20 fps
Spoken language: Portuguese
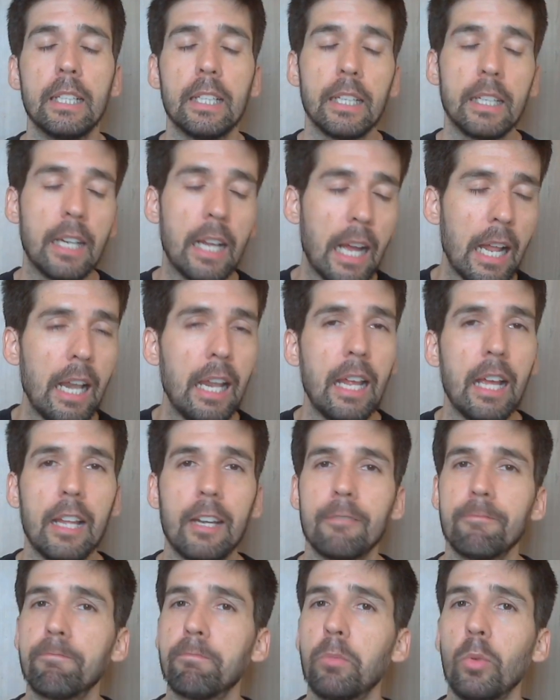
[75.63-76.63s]

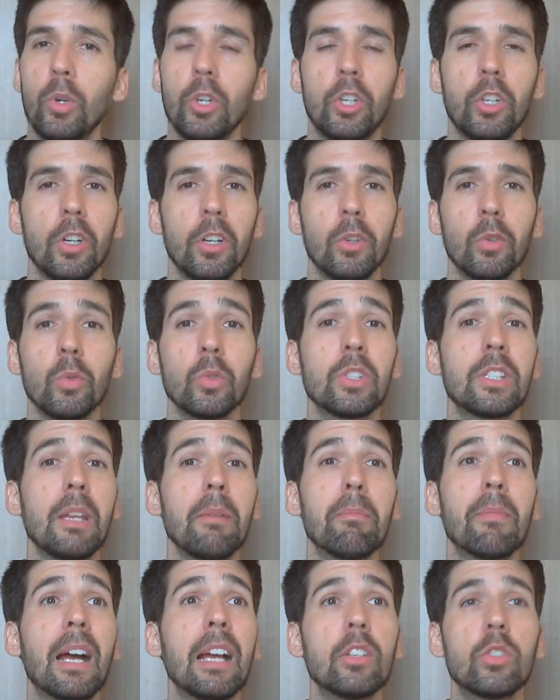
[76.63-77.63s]
Galera, poxa, eu não sei
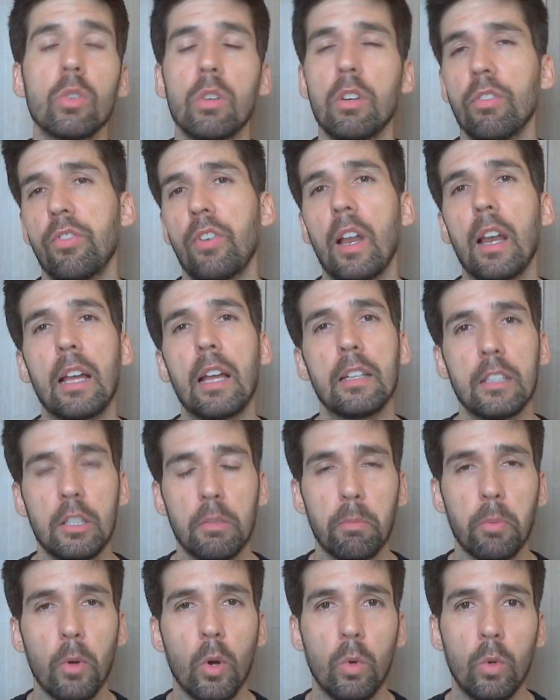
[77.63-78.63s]
mais o que falar desse
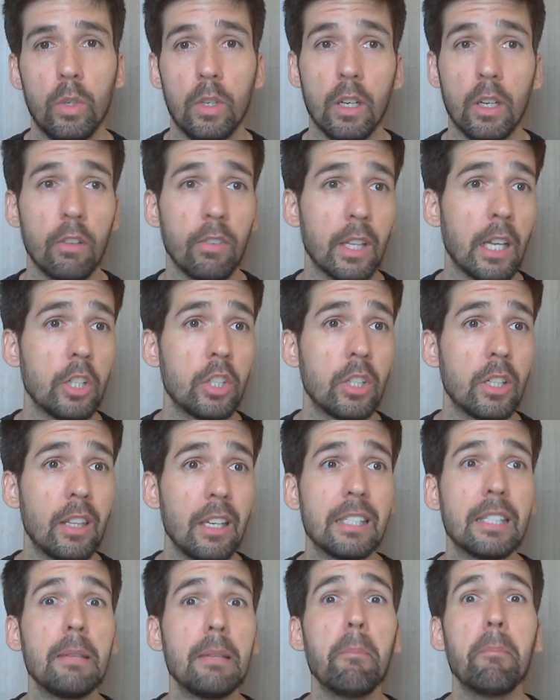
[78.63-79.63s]
ProUni, na verdade
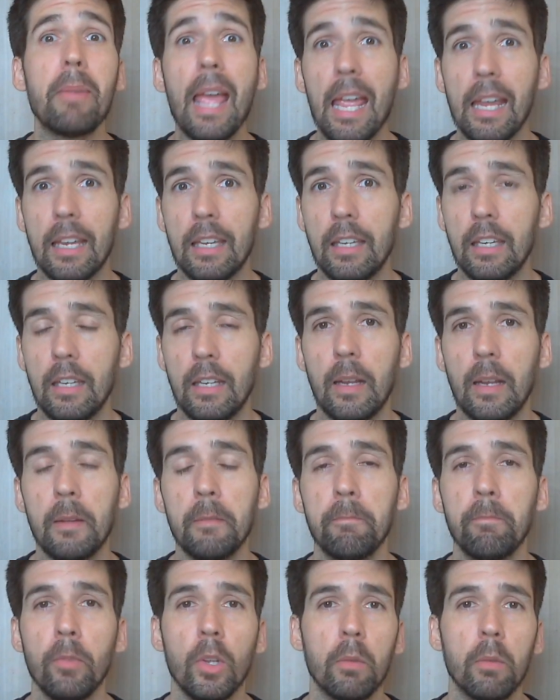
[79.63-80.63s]
desse MEC, né?